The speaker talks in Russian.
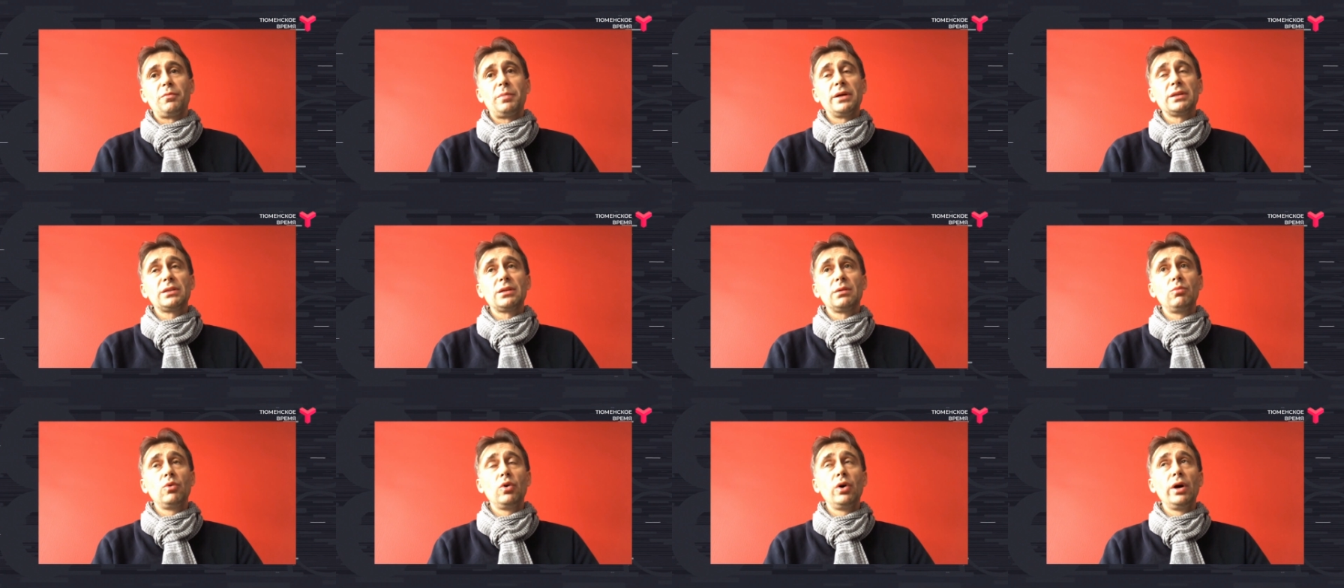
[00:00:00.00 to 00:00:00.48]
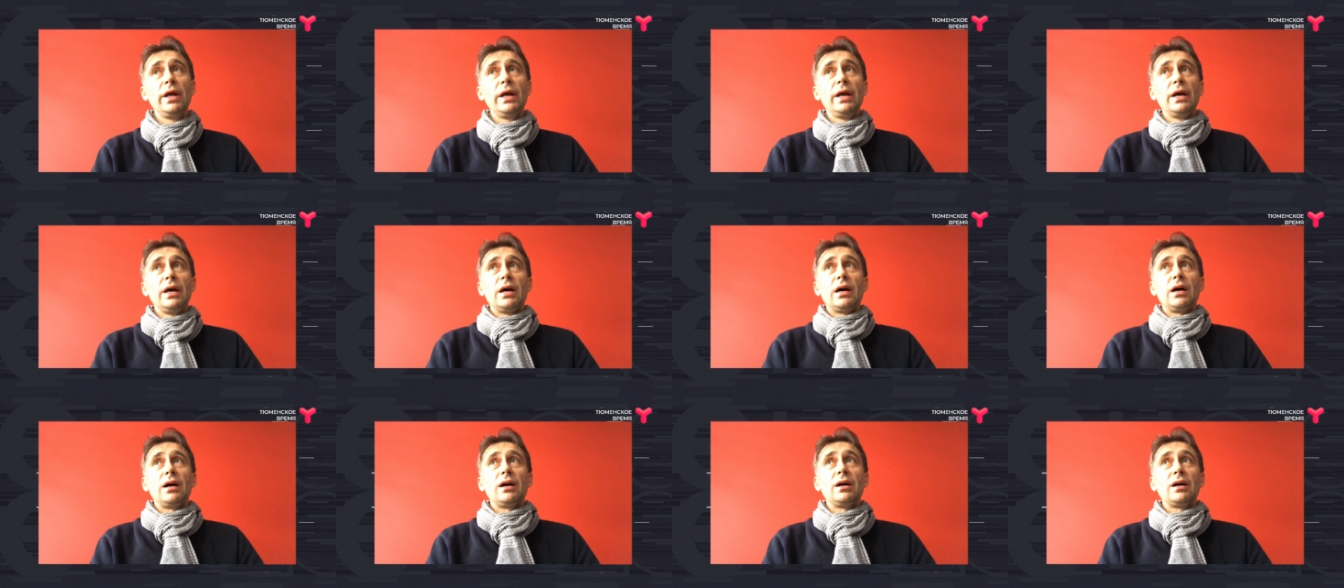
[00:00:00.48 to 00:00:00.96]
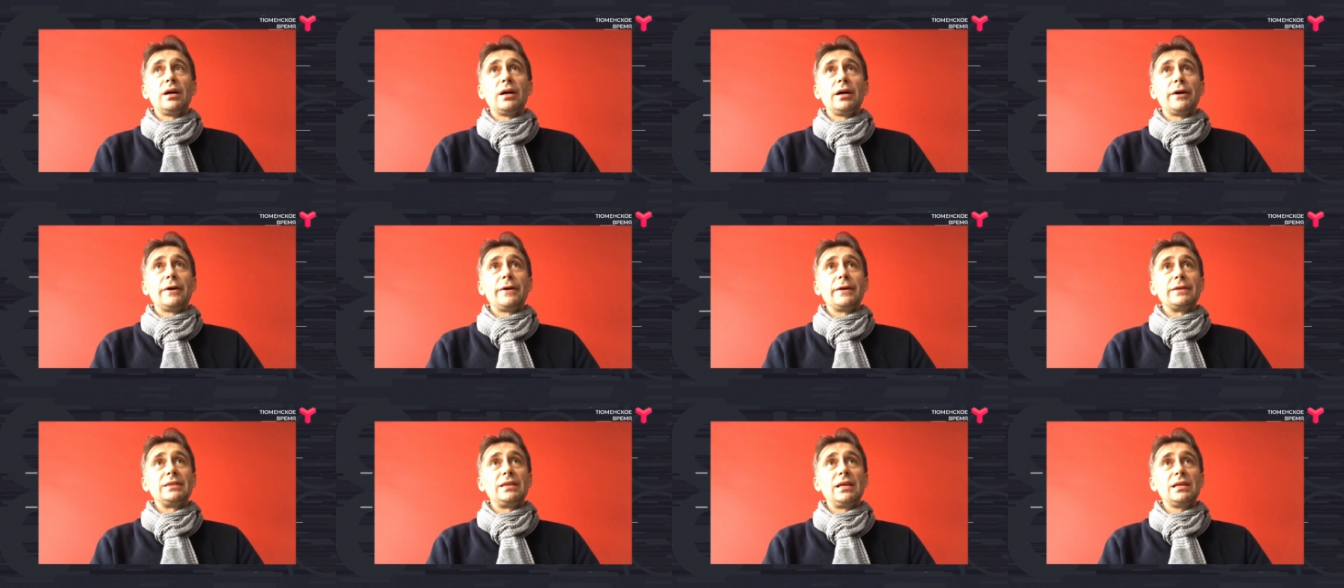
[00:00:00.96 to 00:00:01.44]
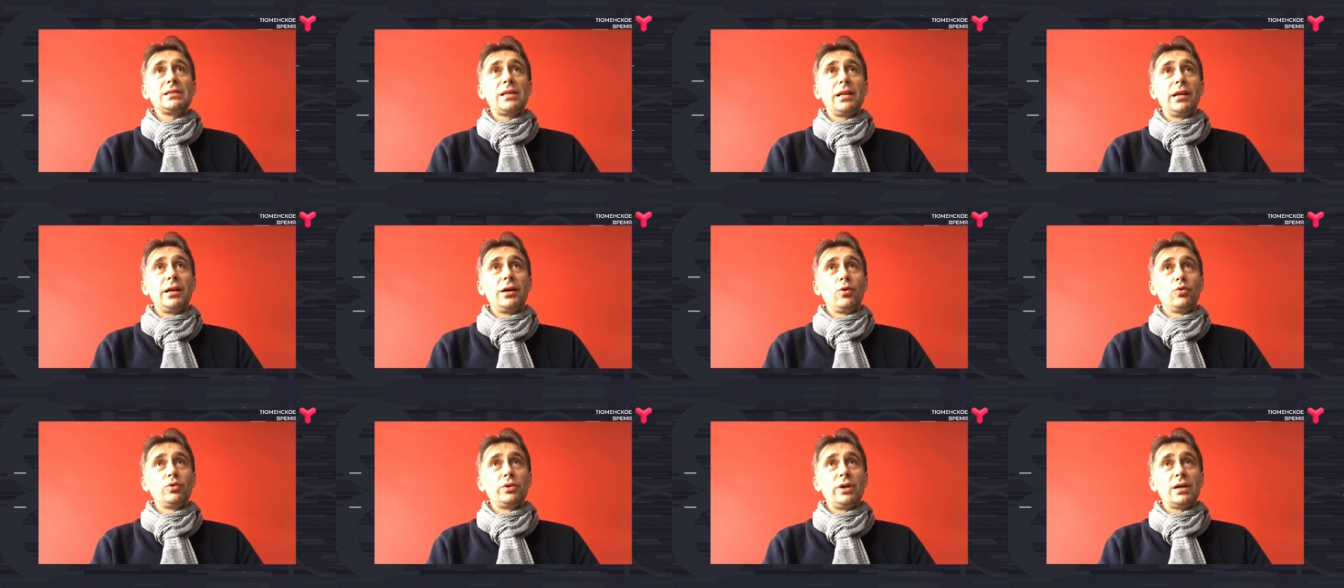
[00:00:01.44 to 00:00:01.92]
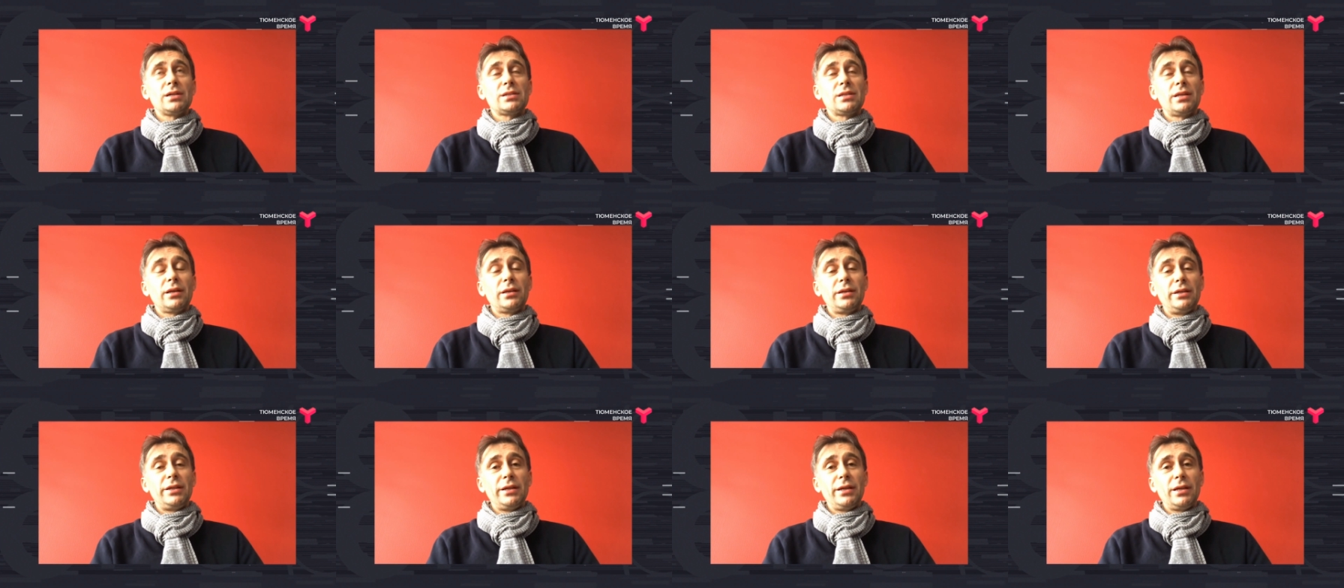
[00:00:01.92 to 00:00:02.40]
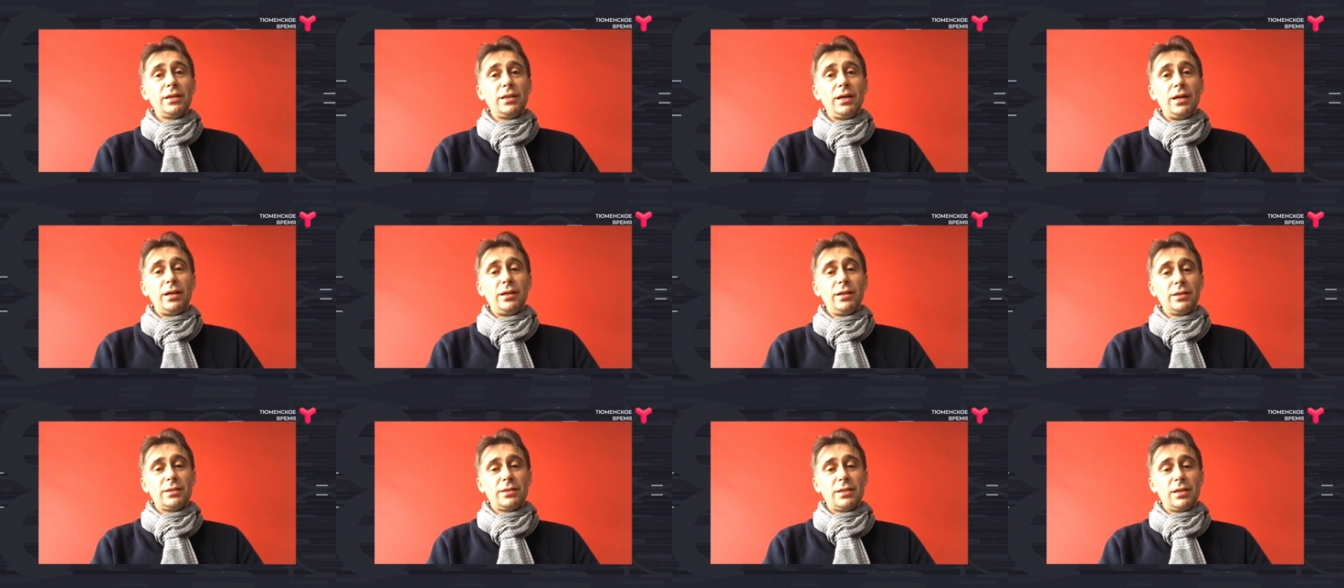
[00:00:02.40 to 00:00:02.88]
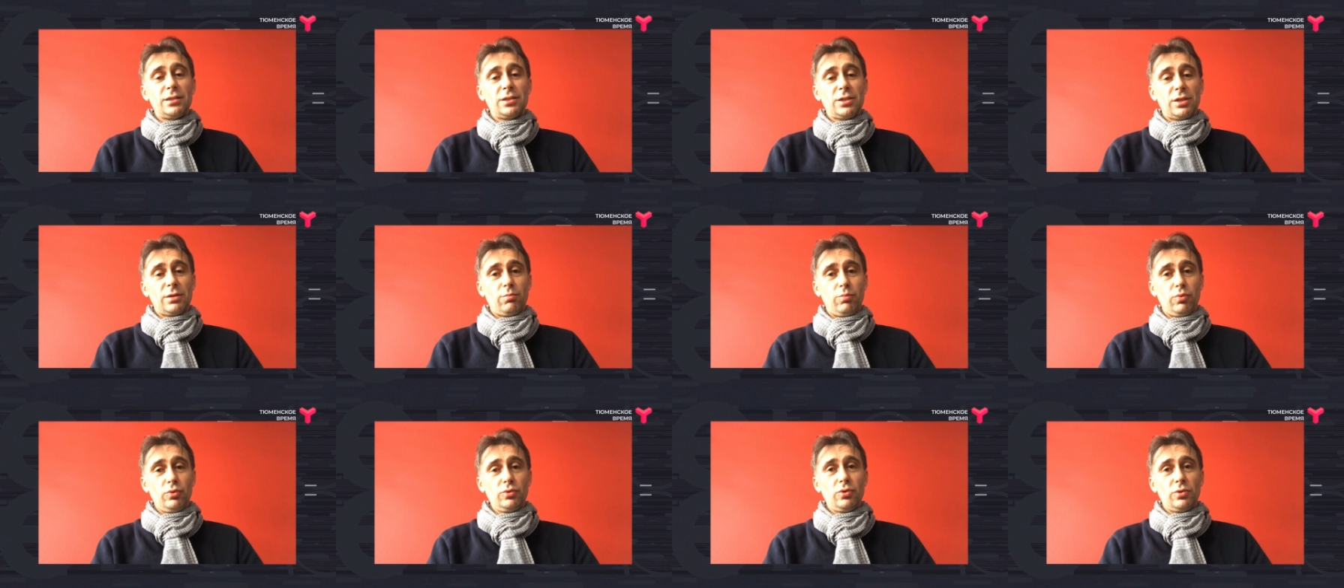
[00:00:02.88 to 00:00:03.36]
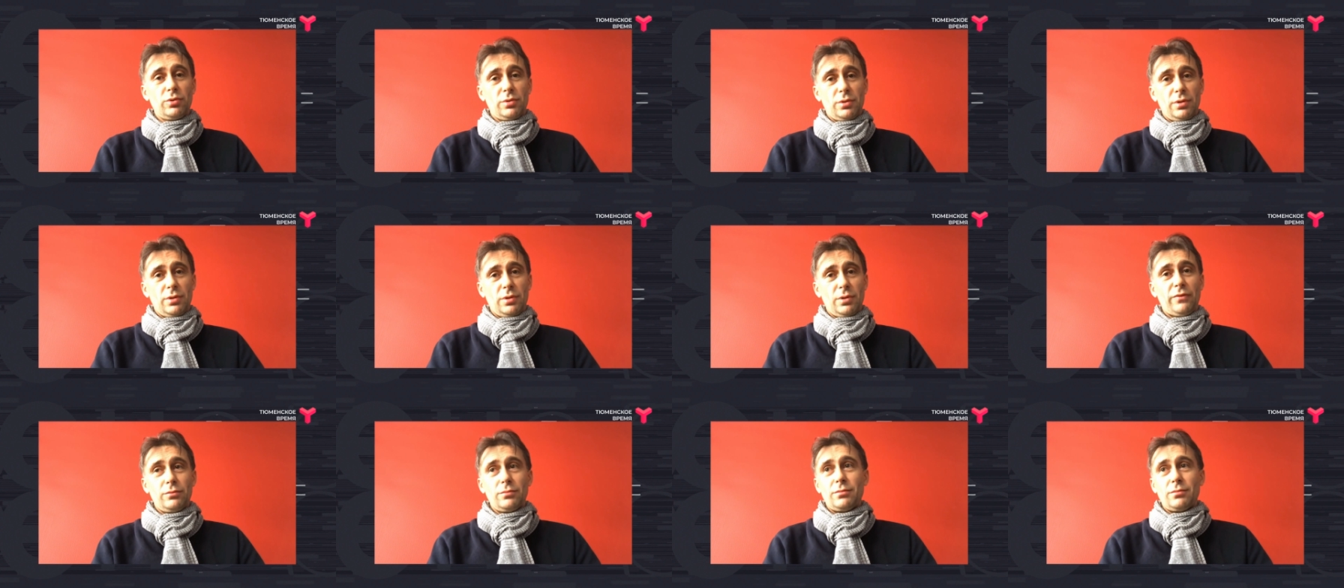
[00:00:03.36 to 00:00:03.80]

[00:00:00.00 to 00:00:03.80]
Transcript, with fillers: Поэтому, э, если у нас такие оригинальные центры будут,